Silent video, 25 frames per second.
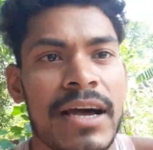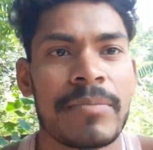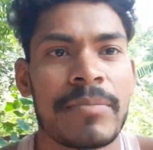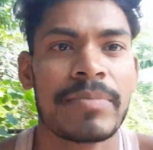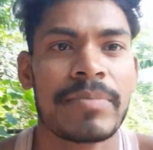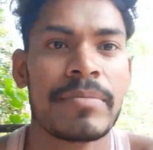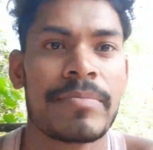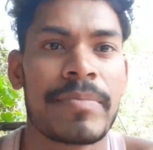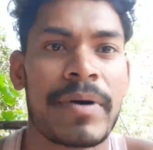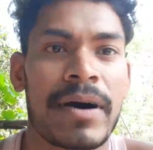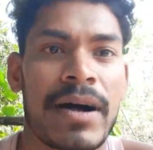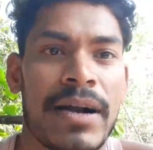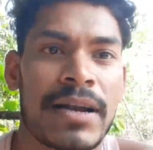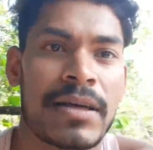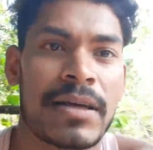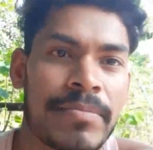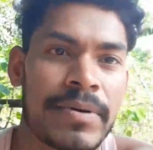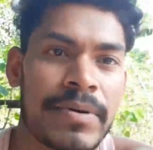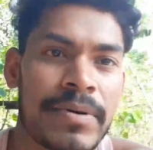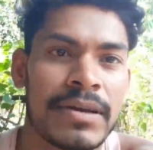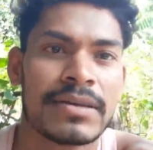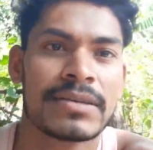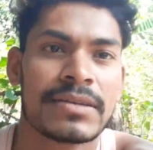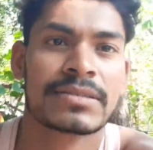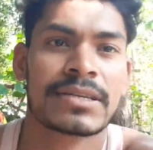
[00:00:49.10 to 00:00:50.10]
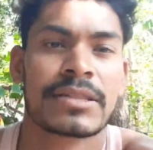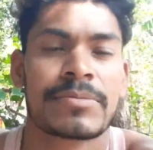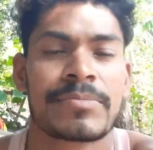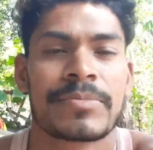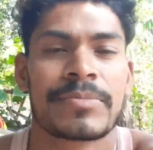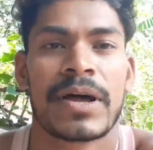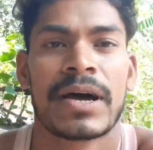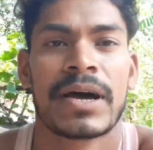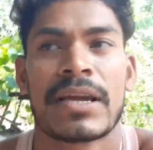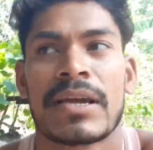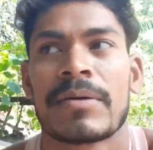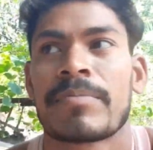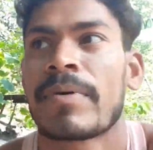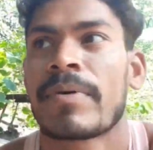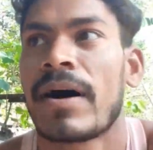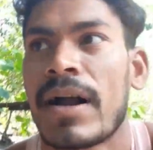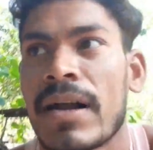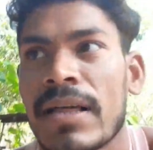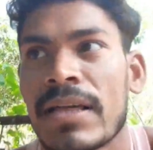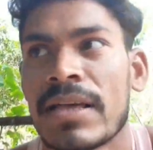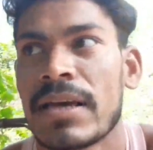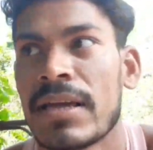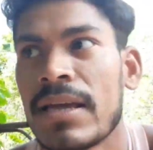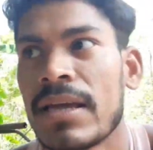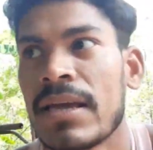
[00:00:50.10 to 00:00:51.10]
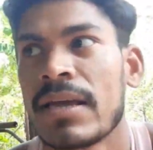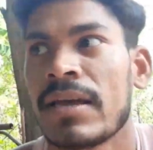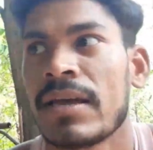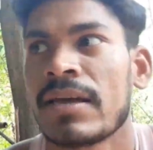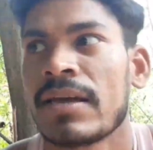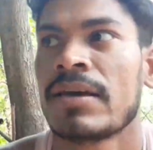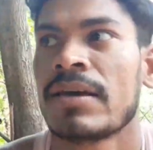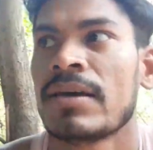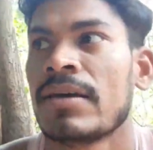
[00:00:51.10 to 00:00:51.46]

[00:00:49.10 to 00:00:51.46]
है यहाँ पर पहाड़ी पे सतपड़ा की पहाड़ी है